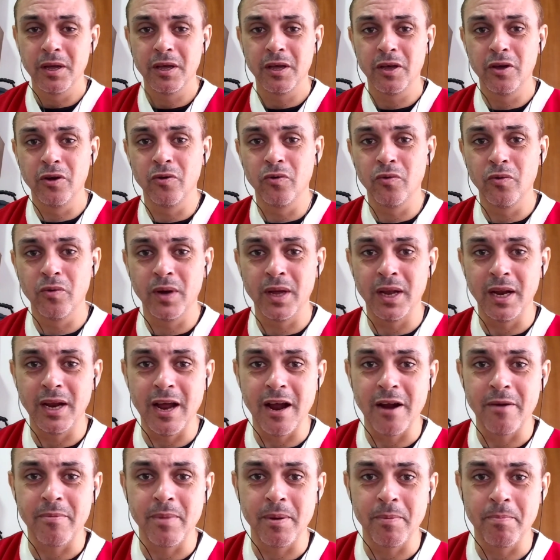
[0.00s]
que o
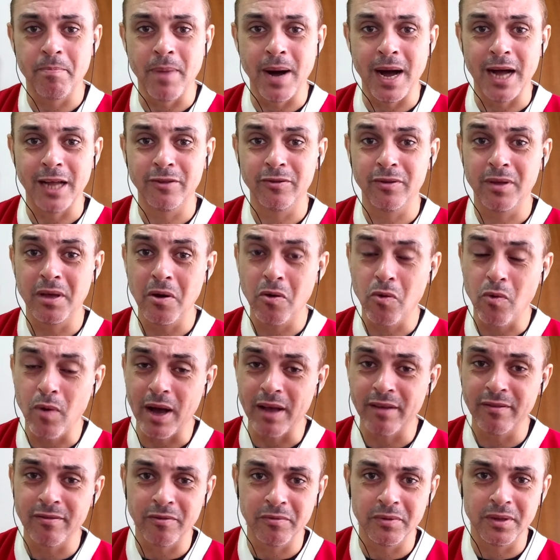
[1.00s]
Guilherme Pato, que
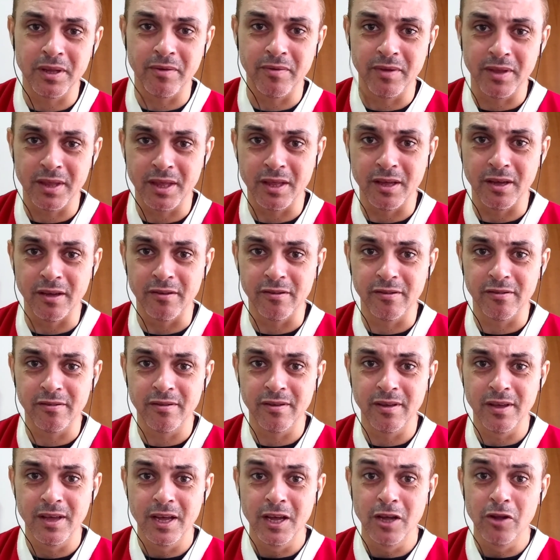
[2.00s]
quase não teve
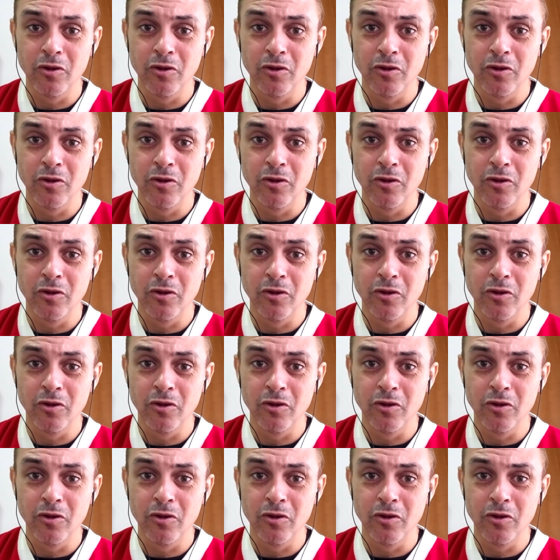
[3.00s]
chance.